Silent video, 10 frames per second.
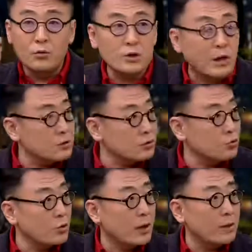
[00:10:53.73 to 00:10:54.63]
我打仗
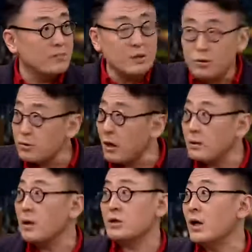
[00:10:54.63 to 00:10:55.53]
输了，你把我打
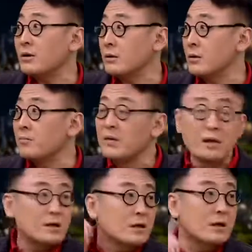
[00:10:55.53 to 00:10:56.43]
拿杀死，
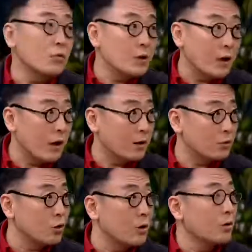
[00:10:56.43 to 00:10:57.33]
你割我个
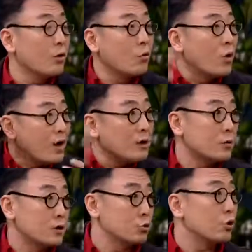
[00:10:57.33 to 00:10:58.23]
耳朵。我还
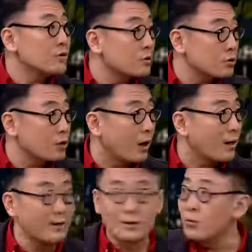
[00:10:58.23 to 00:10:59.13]
有个全尸啊！
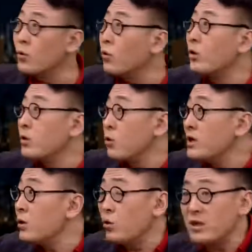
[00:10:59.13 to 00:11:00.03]
对，我回
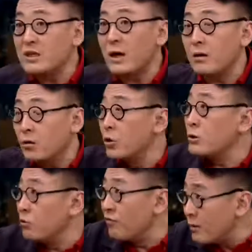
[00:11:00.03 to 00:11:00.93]
回回家回
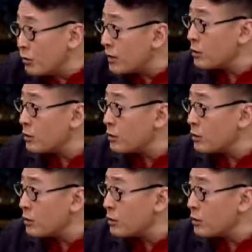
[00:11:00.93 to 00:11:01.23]
祖坟，我